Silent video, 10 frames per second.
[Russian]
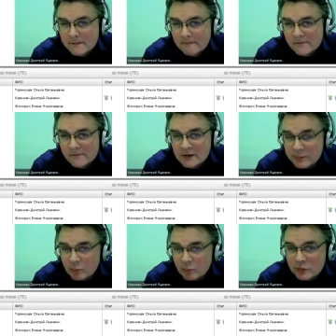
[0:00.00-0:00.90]
где мы
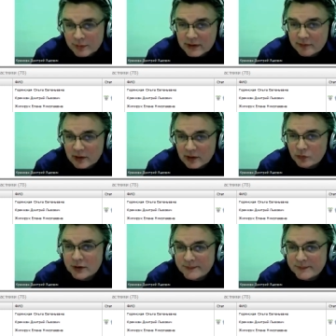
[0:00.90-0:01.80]
можем поставить какой-то
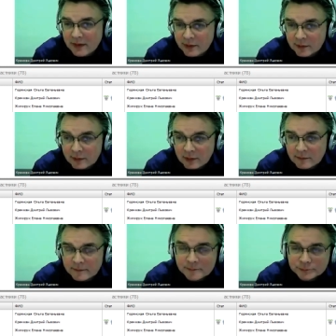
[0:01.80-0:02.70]
эксперимент, да,
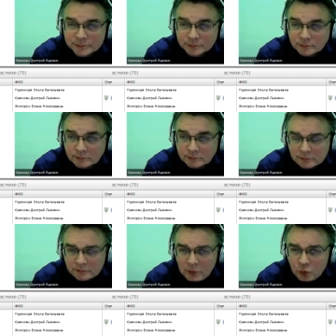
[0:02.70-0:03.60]

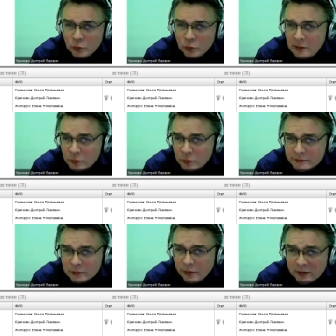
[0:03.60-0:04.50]
что для множества
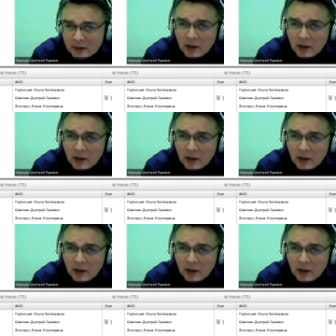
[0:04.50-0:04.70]
других